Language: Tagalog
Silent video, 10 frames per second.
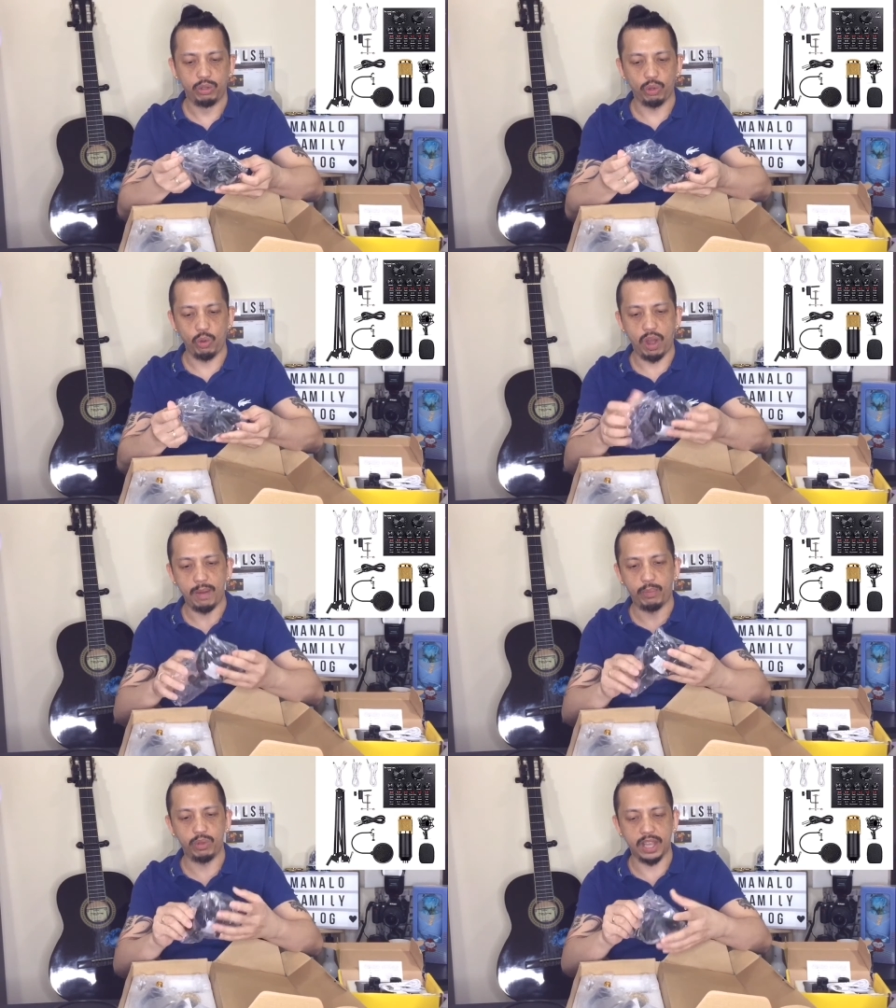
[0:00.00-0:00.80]
gusto ko
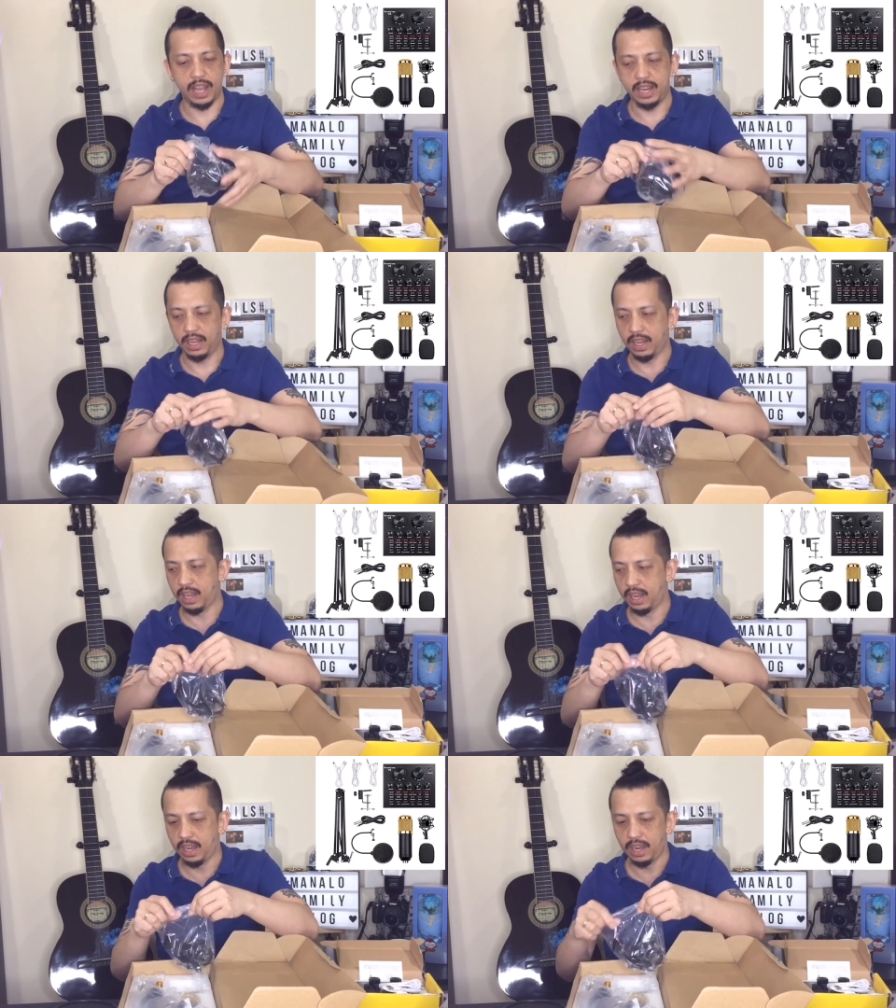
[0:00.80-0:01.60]
nga po sanang
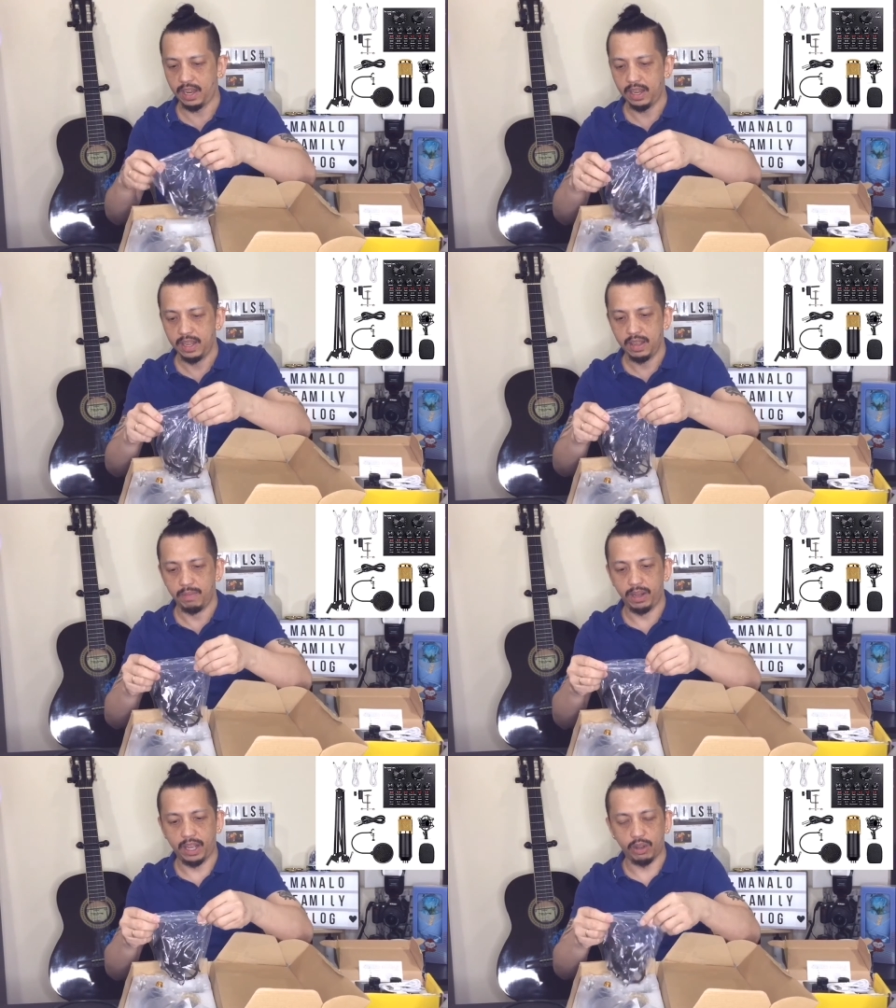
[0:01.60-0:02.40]
uh,
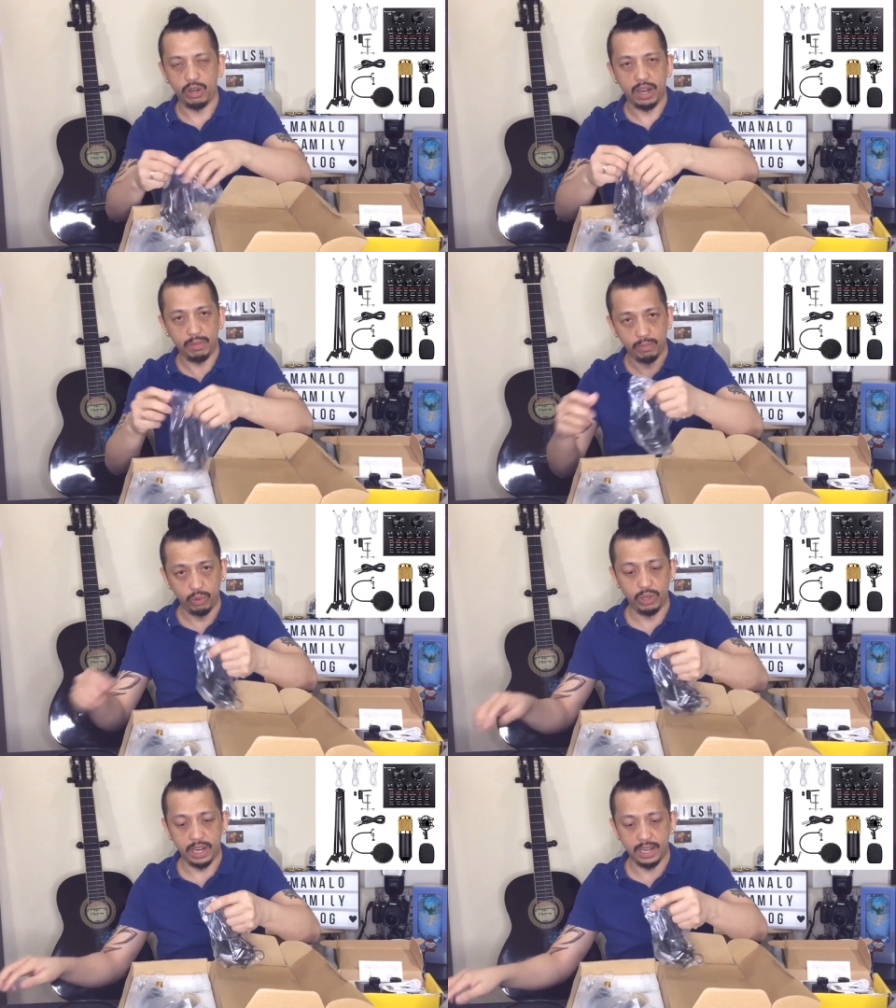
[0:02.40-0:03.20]
magkaroon ng
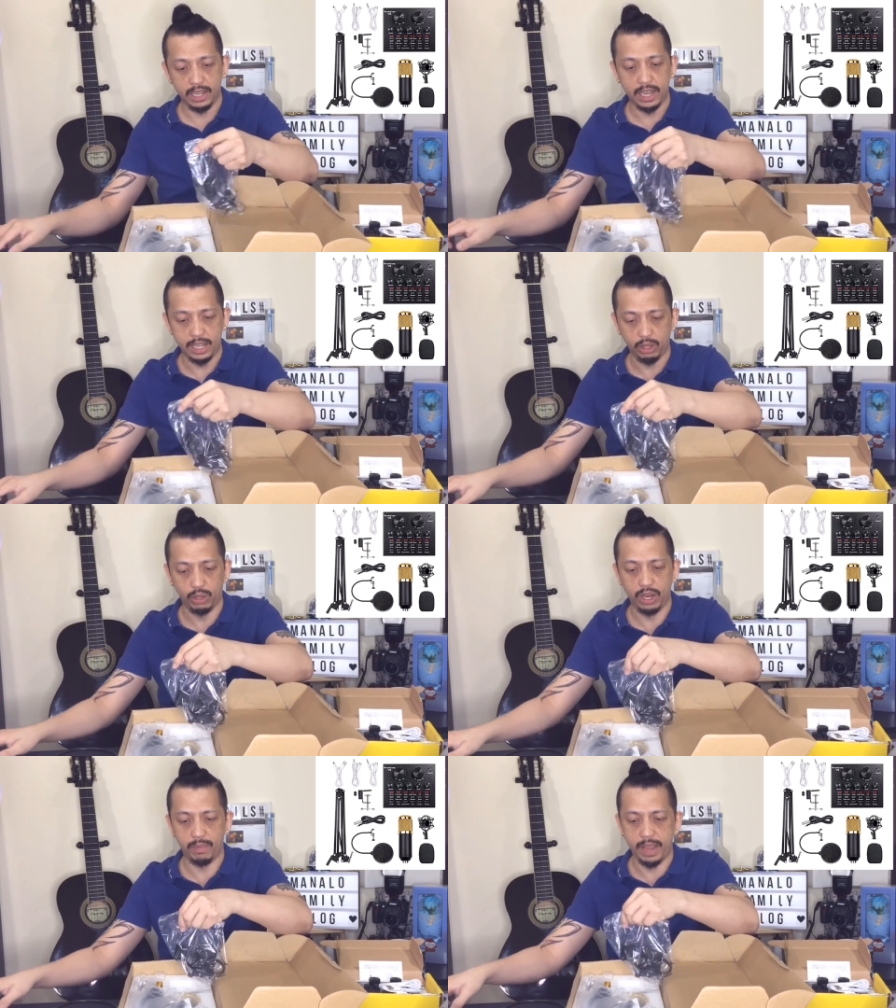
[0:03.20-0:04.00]
muna ng
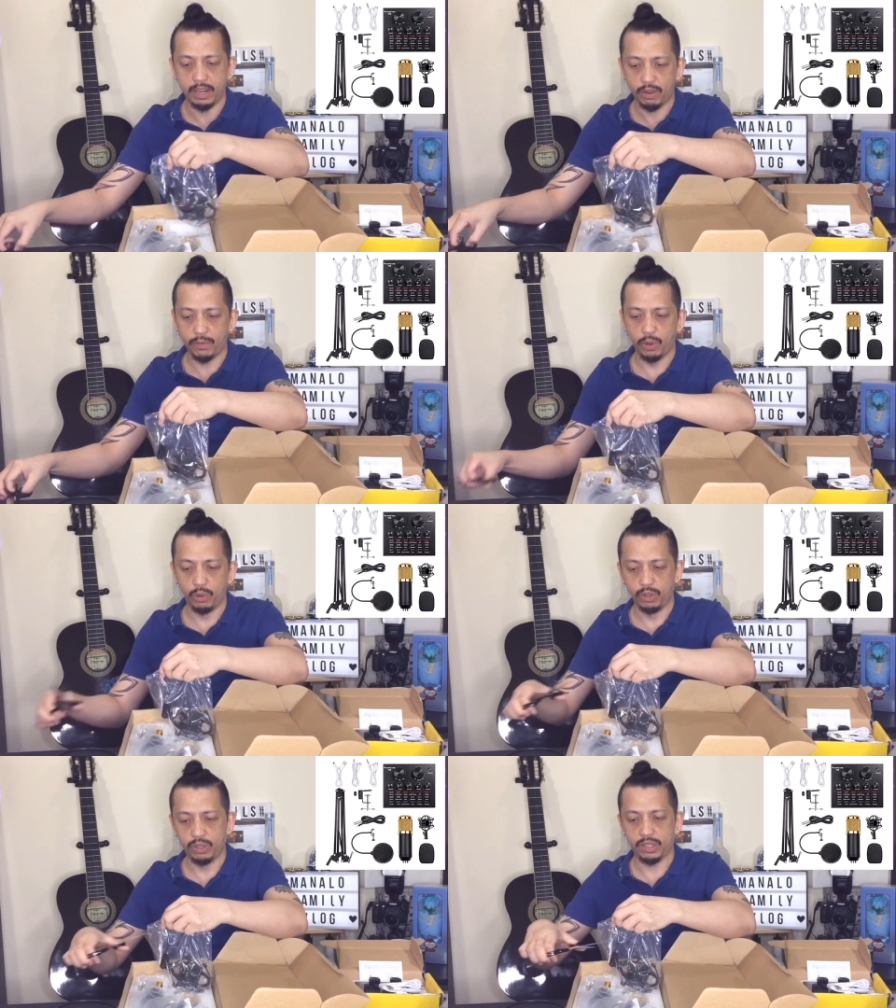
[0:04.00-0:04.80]
ganito, ng
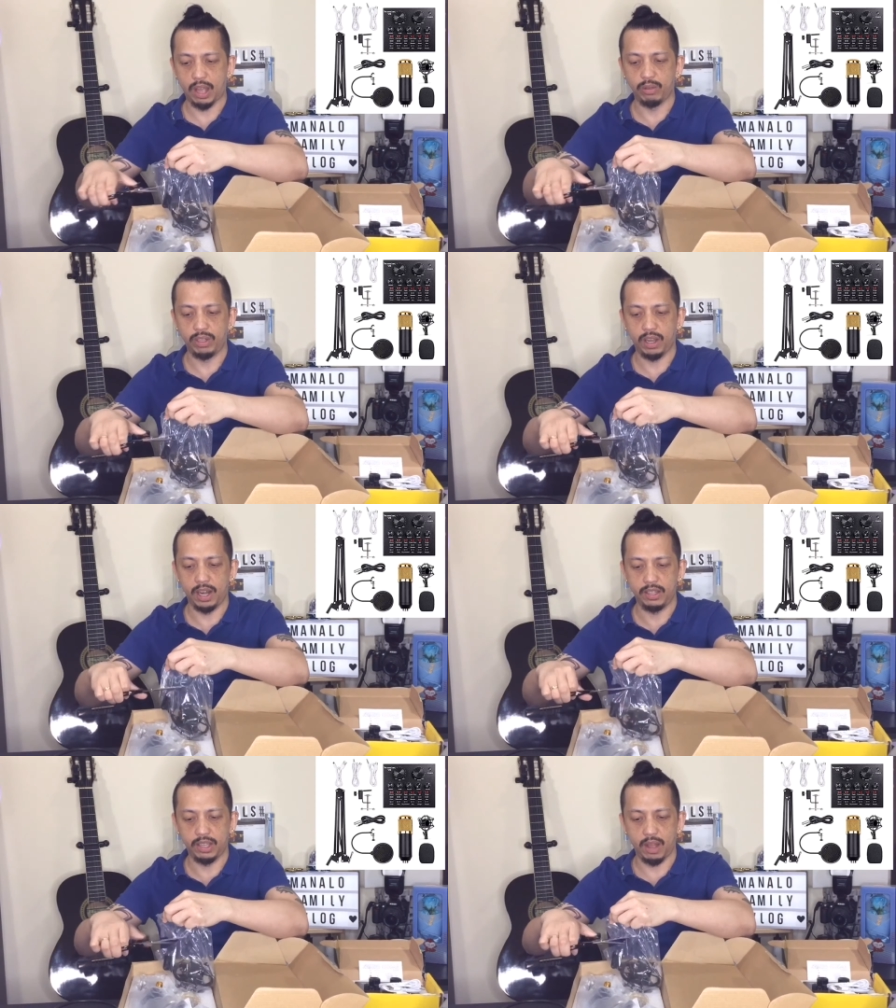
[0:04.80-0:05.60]
microphone, sound
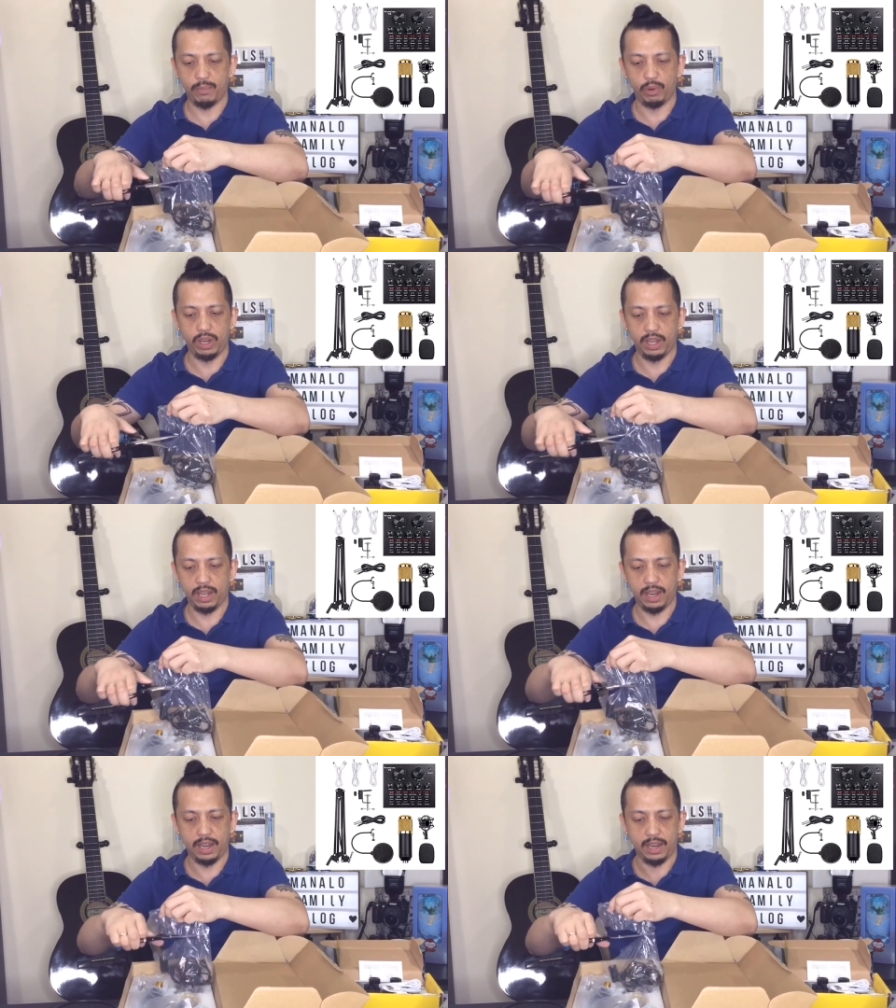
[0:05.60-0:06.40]
card, saka po ng
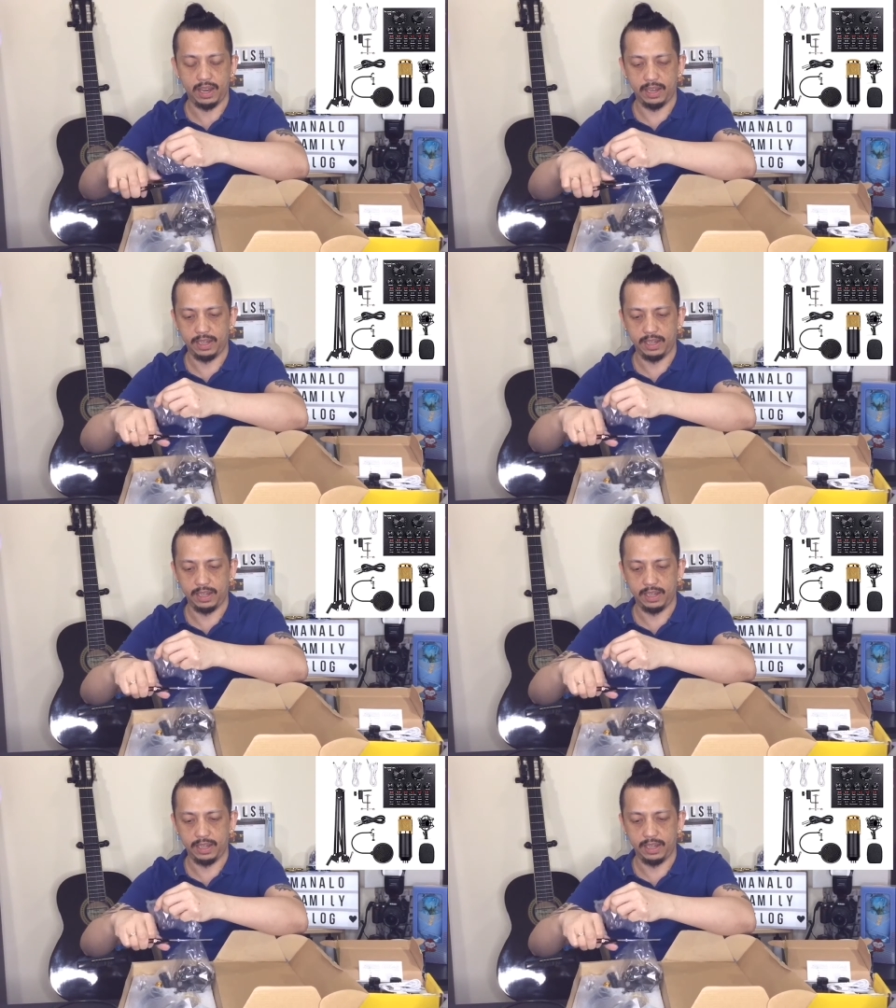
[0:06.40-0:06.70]
uh,